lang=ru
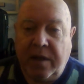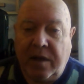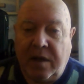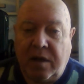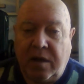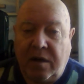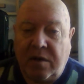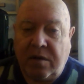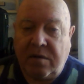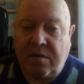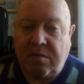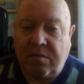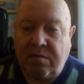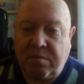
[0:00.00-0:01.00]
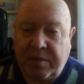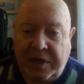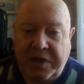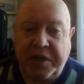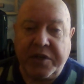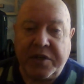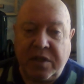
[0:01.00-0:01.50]
Э,
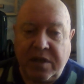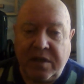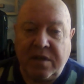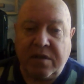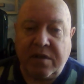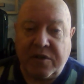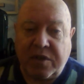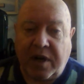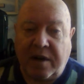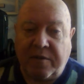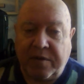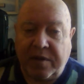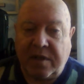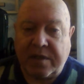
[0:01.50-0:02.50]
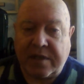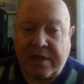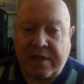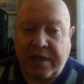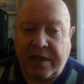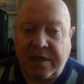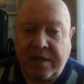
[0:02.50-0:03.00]
приличные штрафы, так
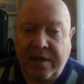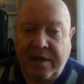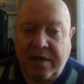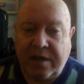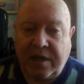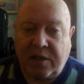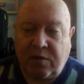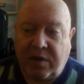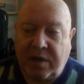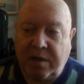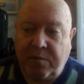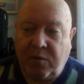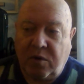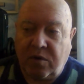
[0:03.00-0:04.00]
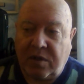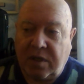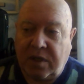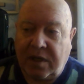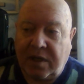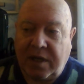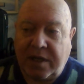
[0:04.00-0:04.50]
сказать, которые могут
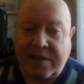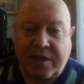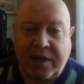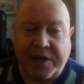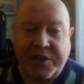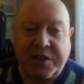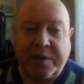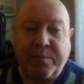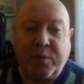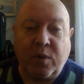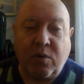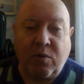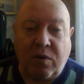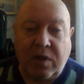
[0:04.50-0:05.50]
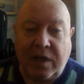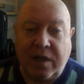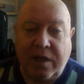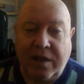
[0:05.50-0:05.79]
налагаться каждые полгода